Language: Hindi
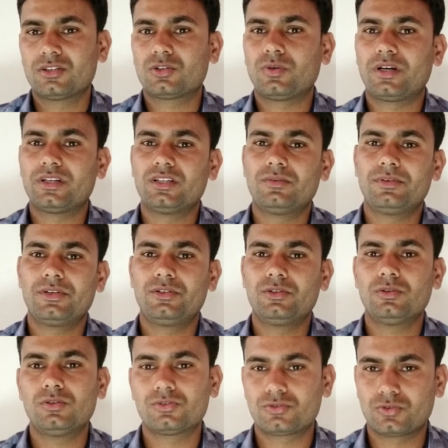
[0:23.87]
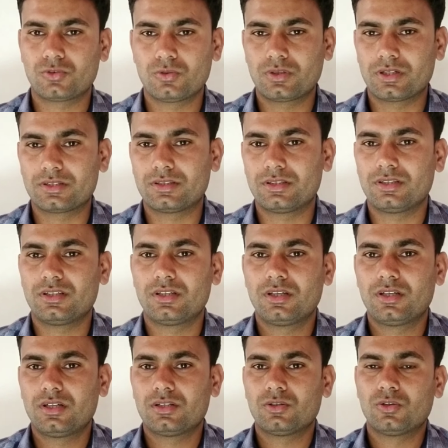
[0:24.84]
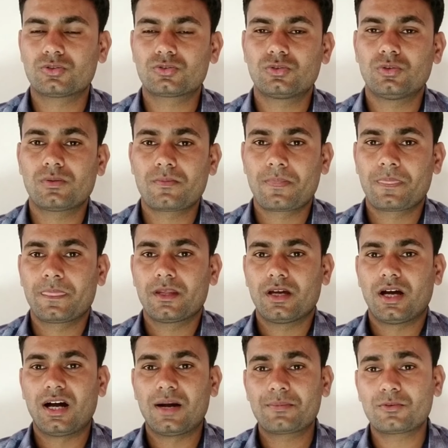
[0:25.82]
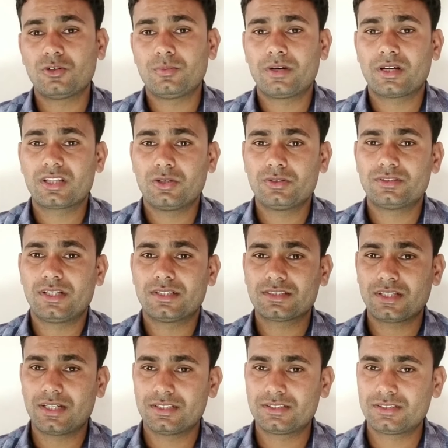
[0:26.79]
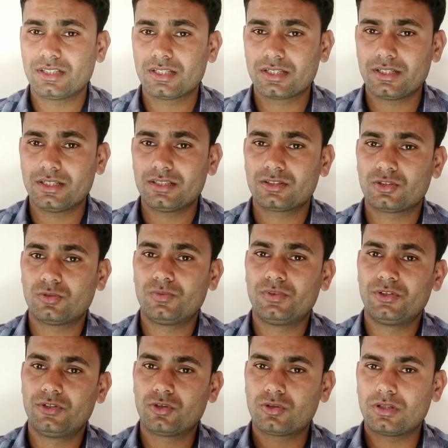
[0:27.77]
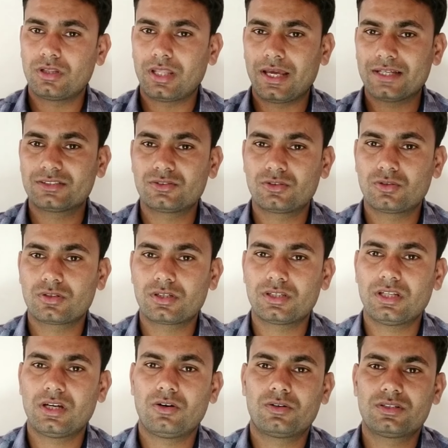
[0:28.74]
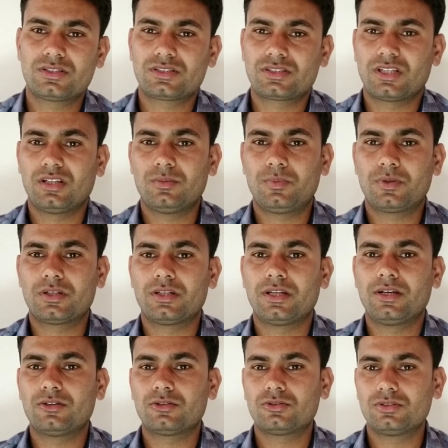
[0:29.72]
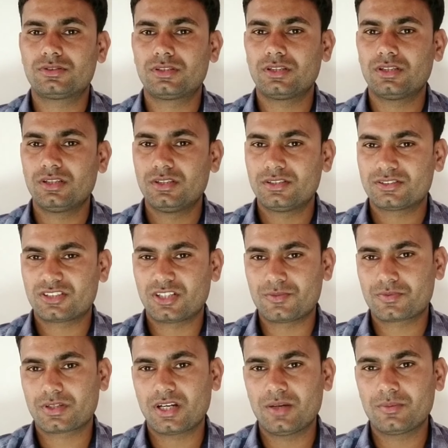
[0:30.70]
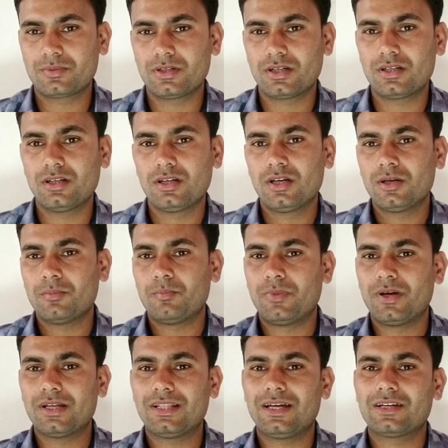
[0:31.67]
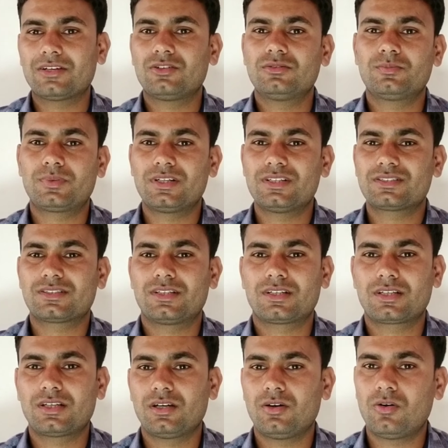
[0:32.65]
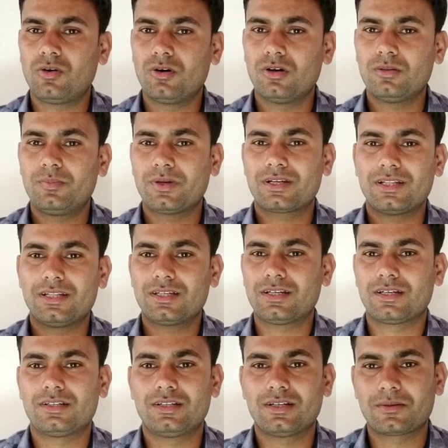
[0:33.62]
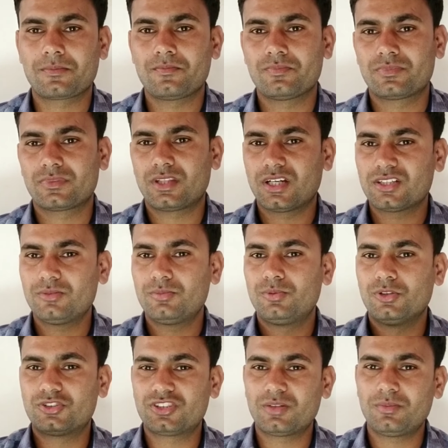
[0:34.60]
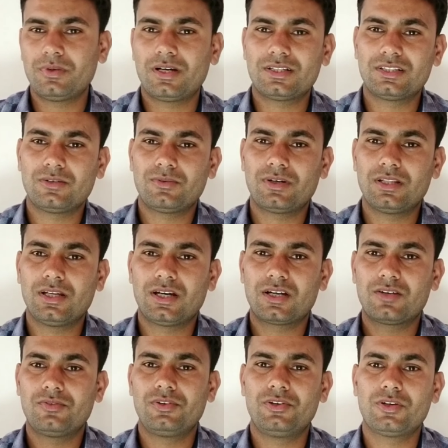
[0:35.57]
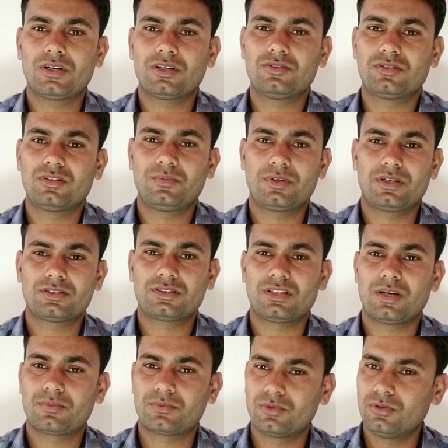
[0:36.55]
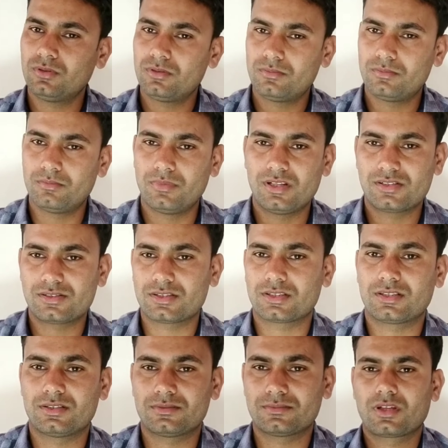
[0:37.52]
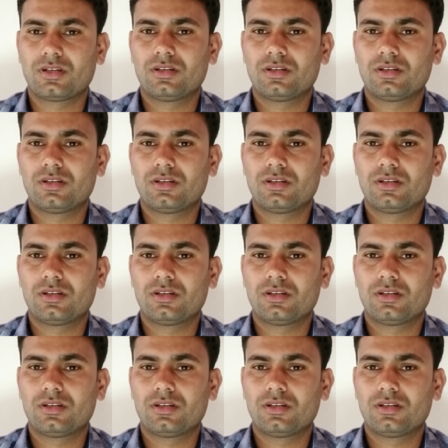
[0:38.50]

तो आइए वीडियो शुरू करते हैं दोस्तों आपको हमारी दी हुई जानकारी अच्छी लगे तो वीडियो को लाइक ज़रूर करना और इस चैनल पर नए हो तो इसे सब्सक्राइब कर बेल आइकॉन प्रेस करके ऑल पर क्लिक करना ताकि फ्यूचर में आने वाले हर वीडियो का नोटिफिकेशन आपको मिल सके